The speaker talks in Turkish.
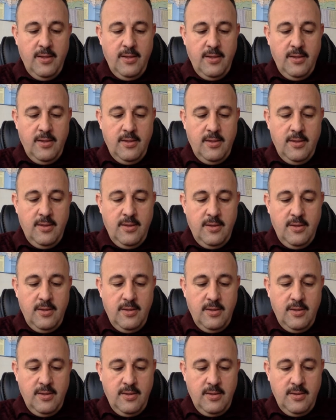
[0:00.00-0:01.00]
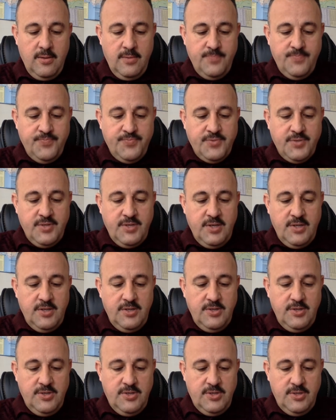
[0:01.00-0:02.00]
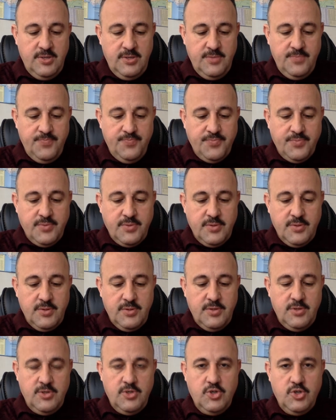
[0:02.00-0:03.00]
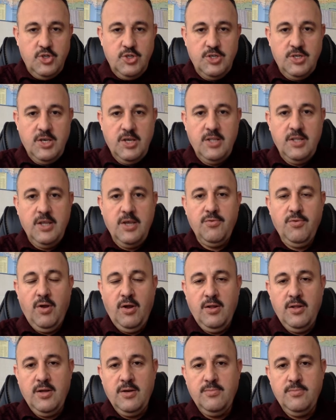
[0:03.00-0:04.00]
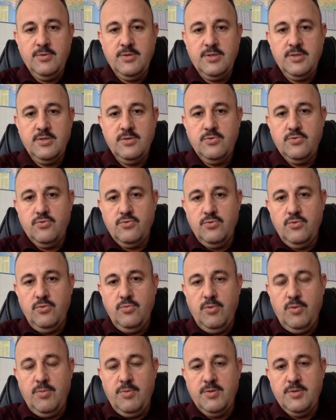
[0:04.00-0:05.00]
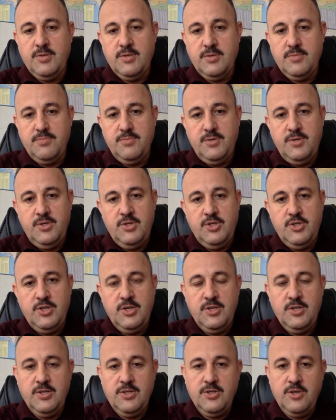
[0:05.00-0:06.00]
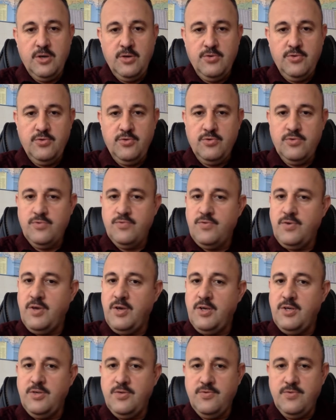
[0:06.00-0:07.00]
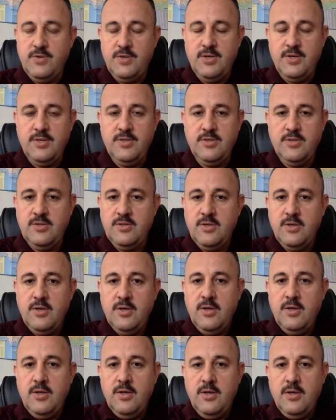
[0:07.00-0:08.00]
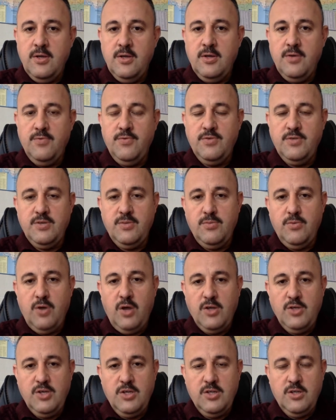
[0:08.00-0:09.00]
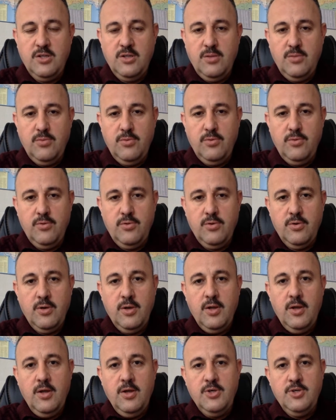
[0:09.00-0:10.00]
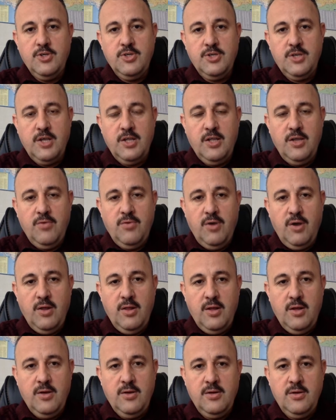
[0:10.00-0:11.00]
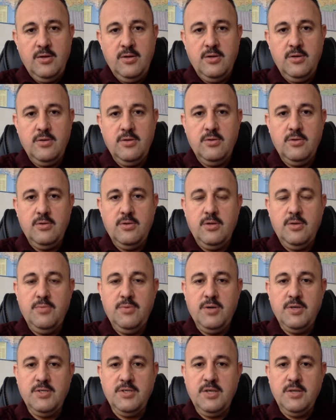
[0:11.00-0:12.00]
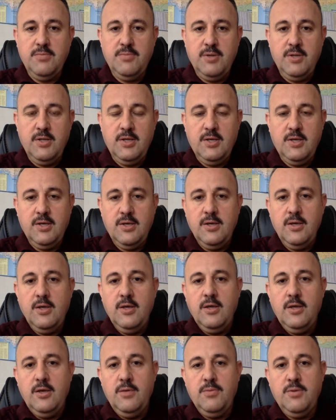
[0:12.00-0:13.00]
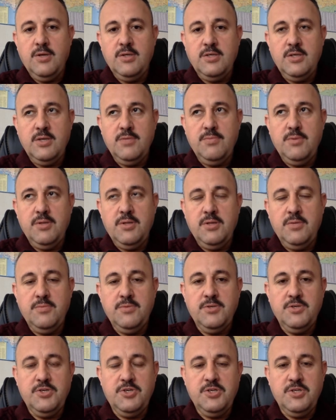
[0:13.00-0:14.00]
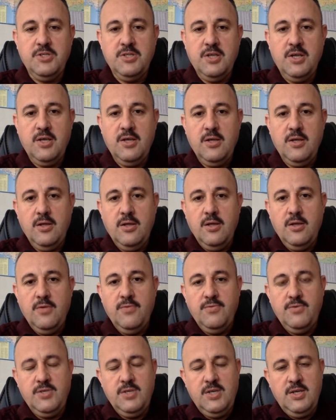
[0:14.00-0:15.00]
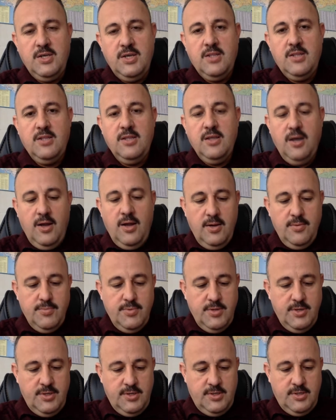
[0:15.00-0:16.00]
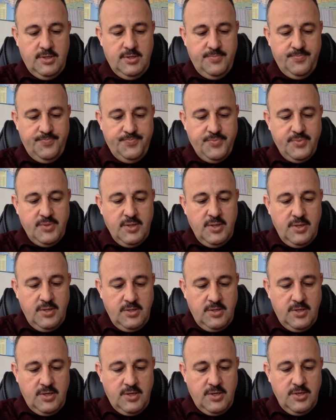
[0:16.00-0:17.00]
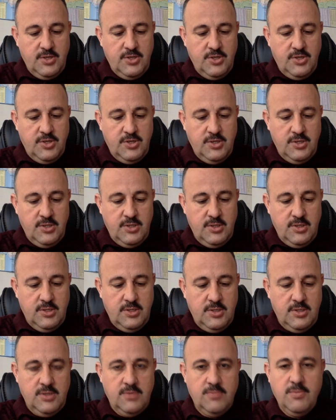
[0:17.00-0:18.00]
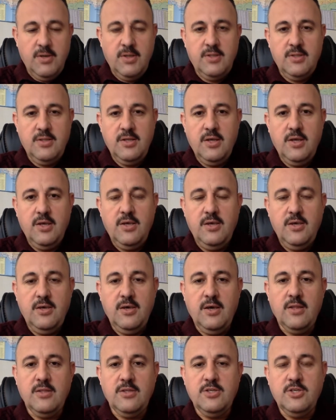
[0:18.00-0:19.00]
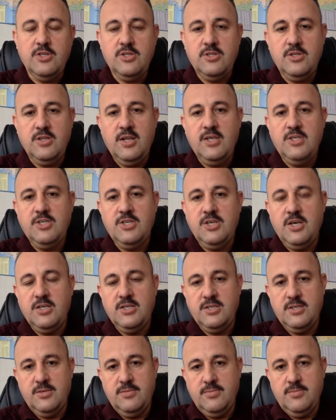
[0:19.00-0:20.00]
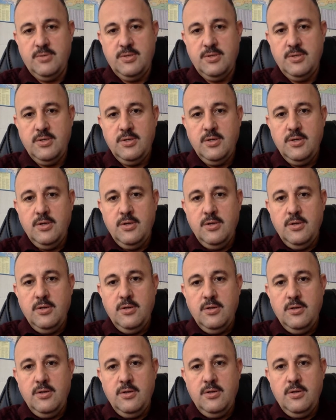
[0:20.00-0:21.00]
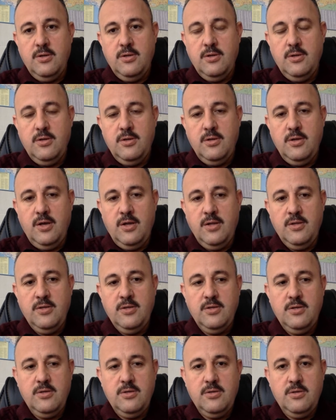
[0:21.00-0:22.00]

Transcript: Ee, yedincisi ee, şirket evraklarımızın sunulmaması. Bir iş yerinde çalışıyoruz veya işvereniz e, bize müracaatında bulunduk. Şirket evraklarını ibraz etmedik. İbraz etmediğimiz için de bize reddi alabiliriz. 8. E, madde yanlış dilekçe yazılımı. E, yani